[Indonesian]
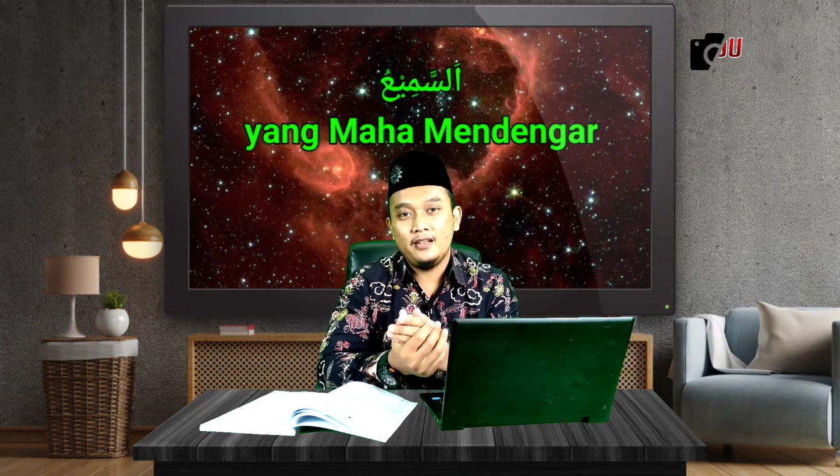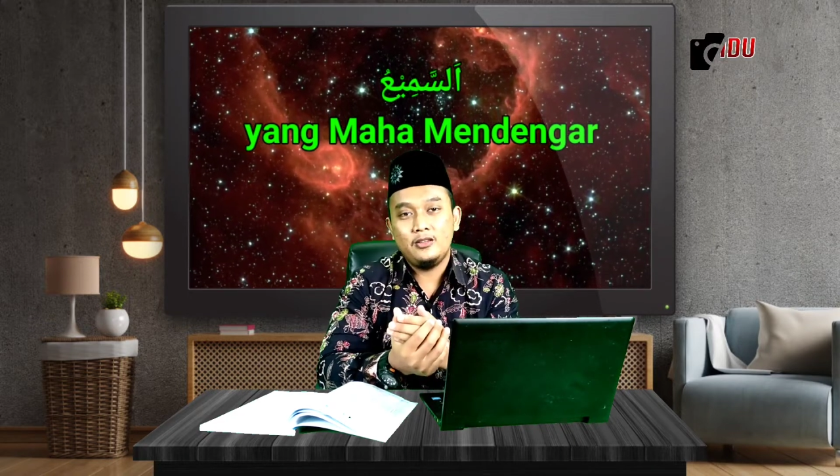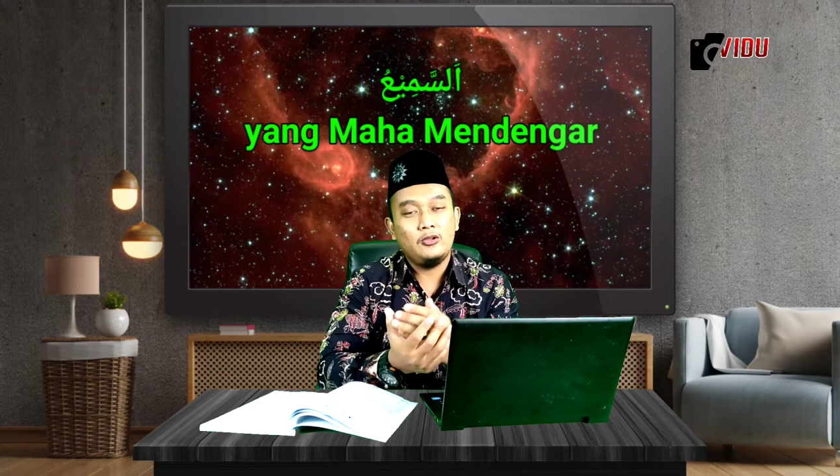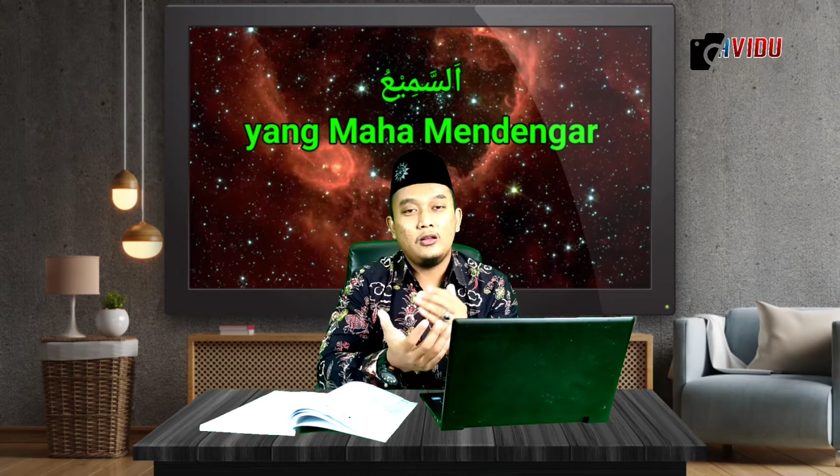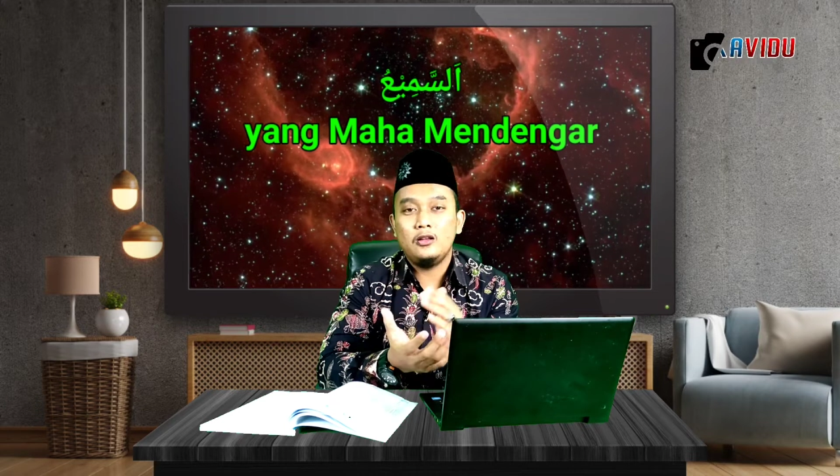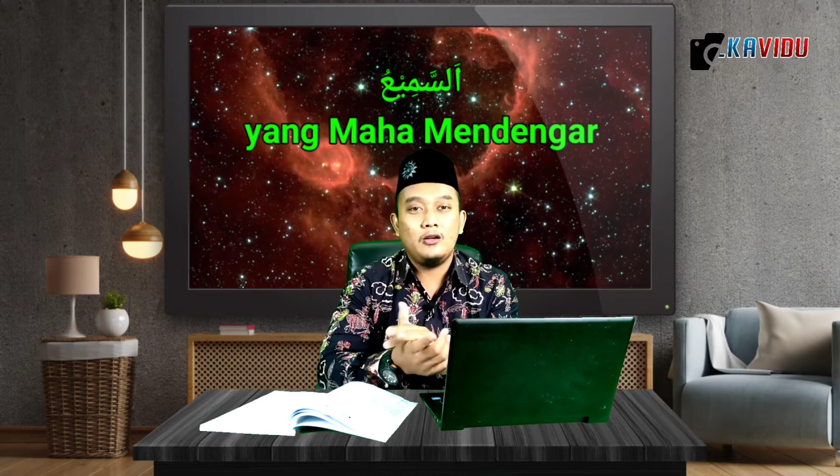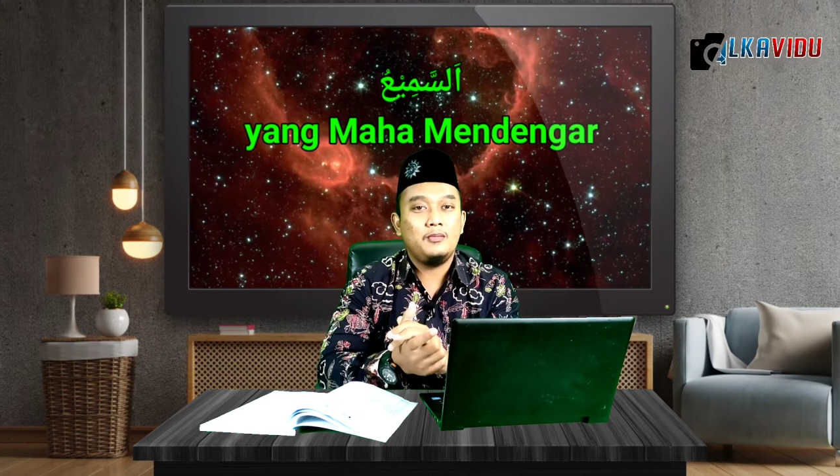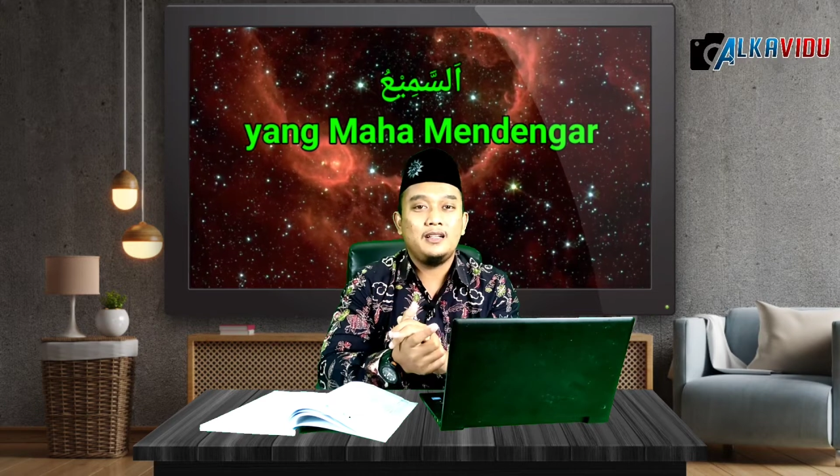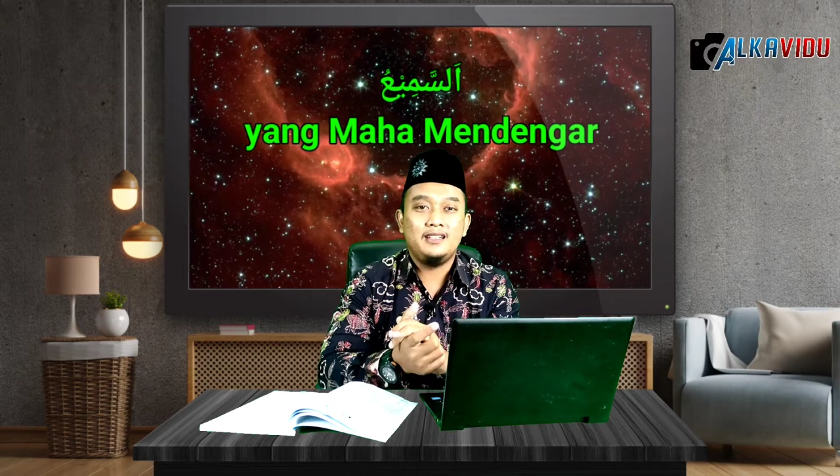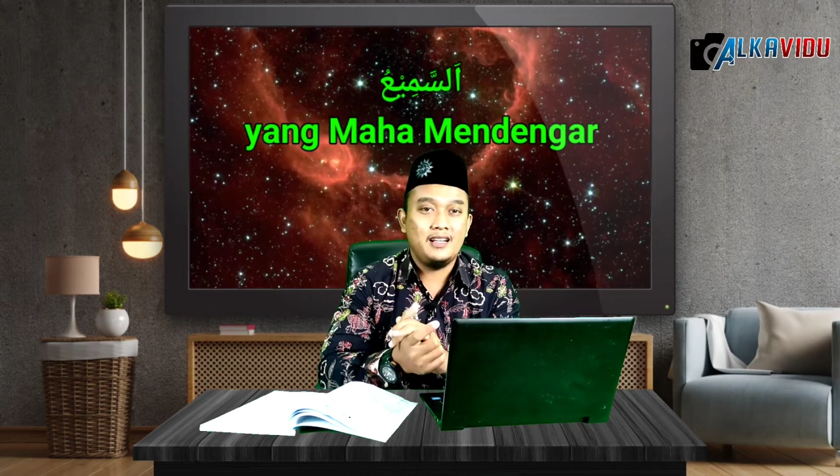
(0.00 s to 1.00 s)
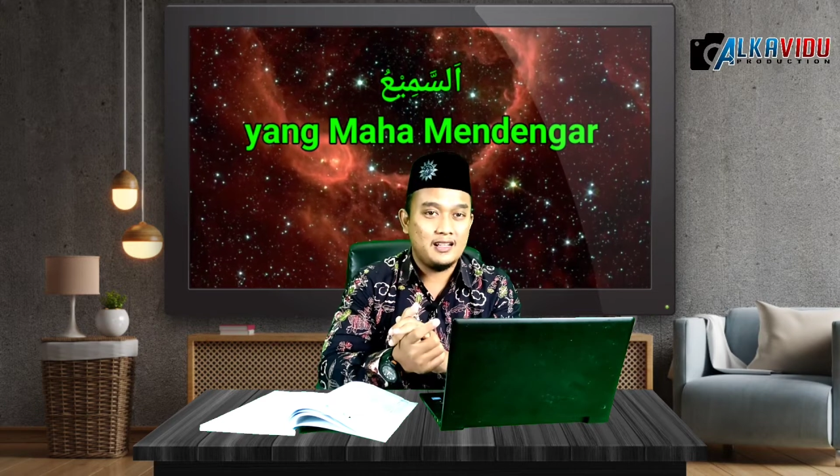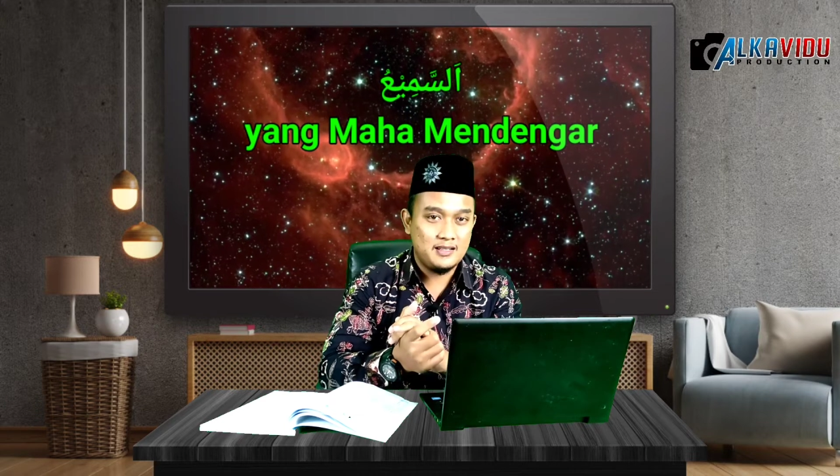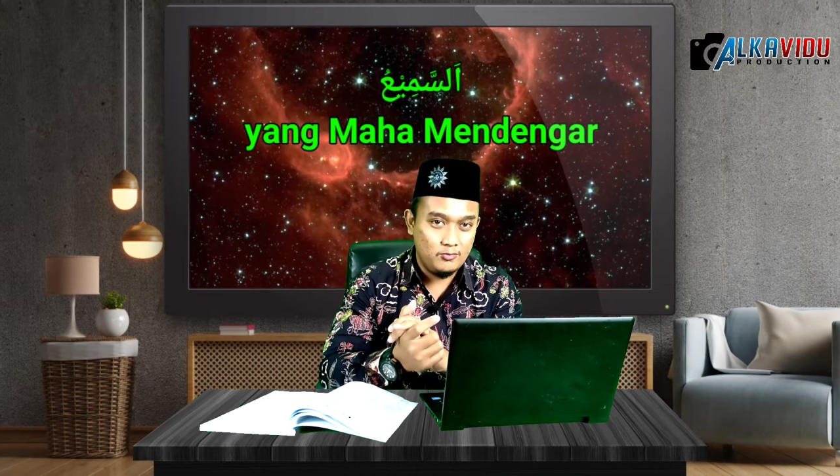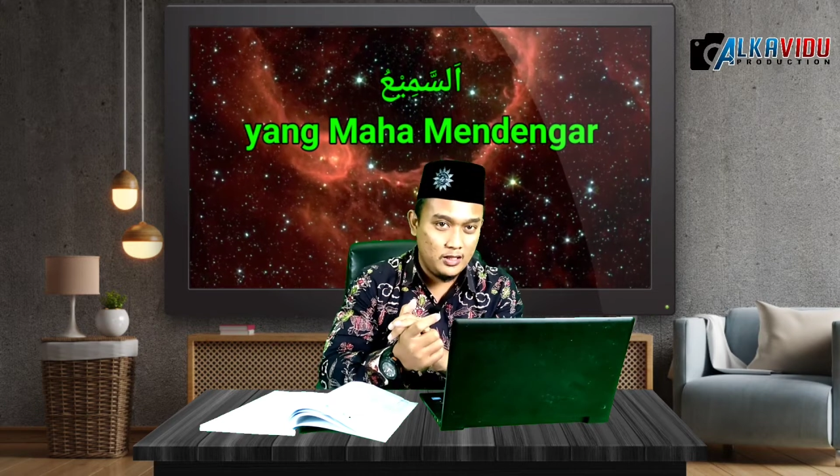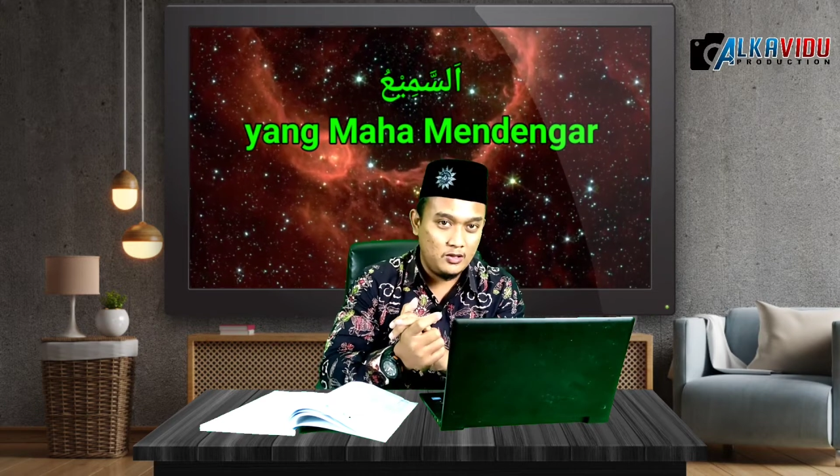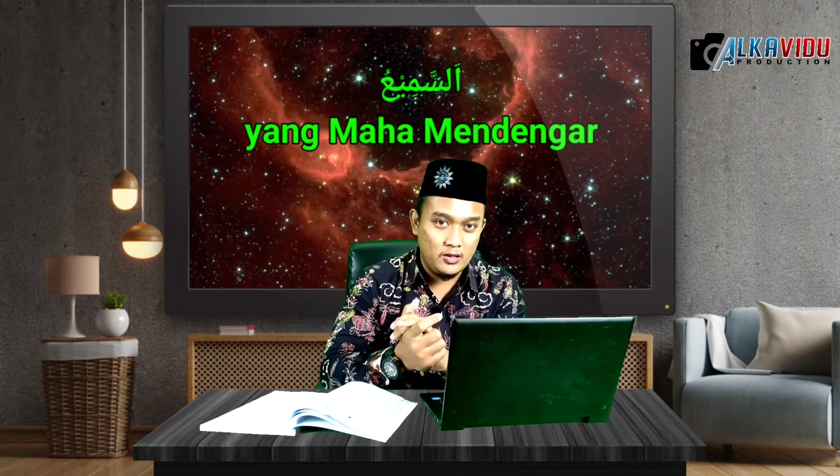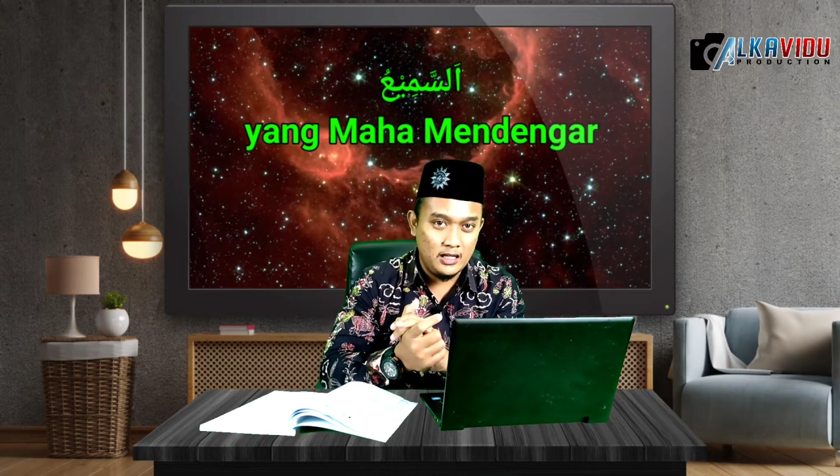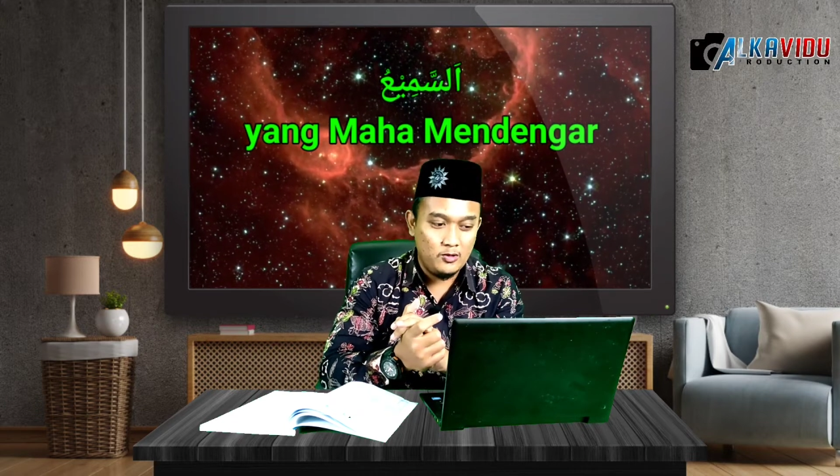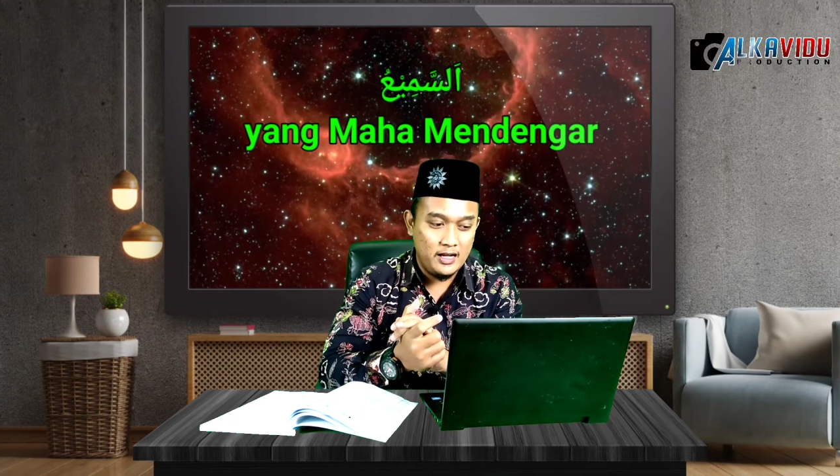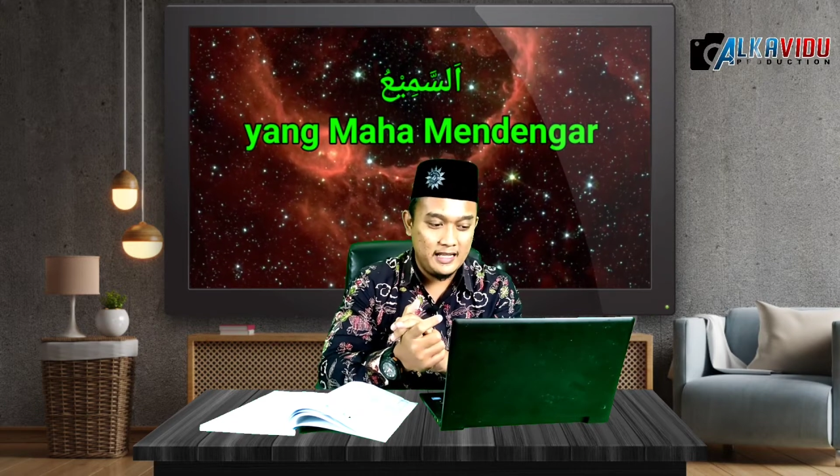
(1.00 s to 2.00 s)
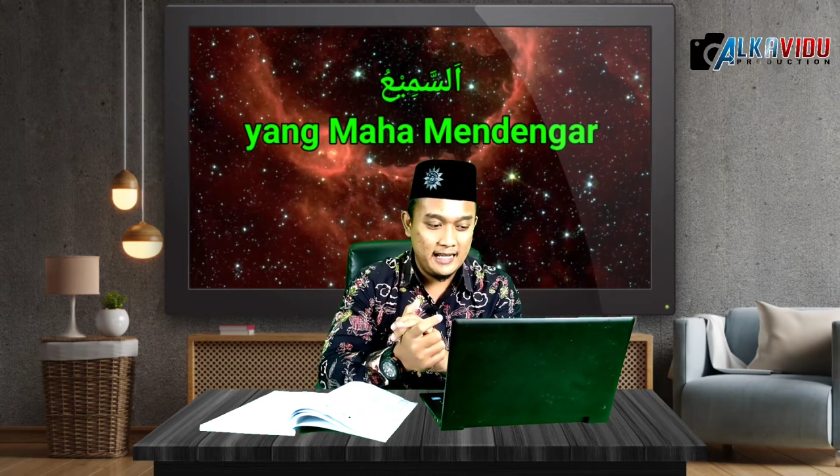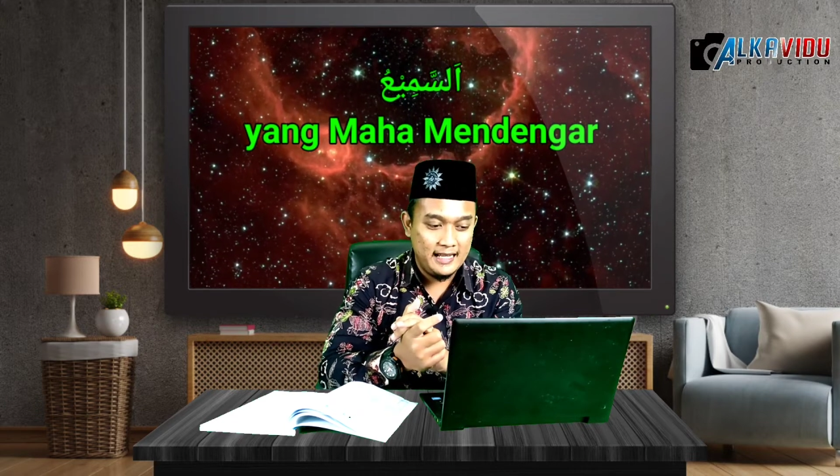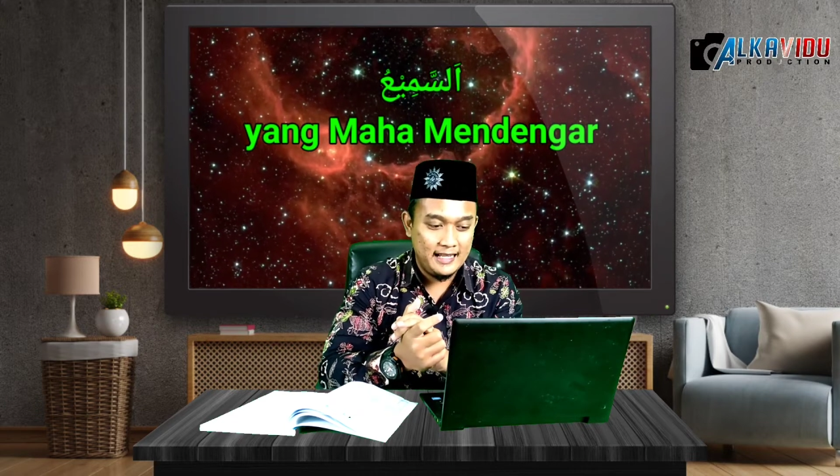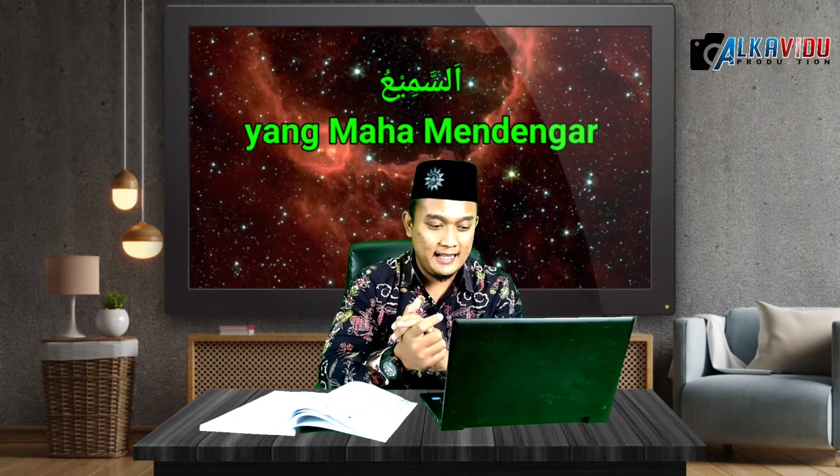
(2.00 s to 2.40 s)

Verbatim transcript: Itu Allah mendengar semua doa-doanya.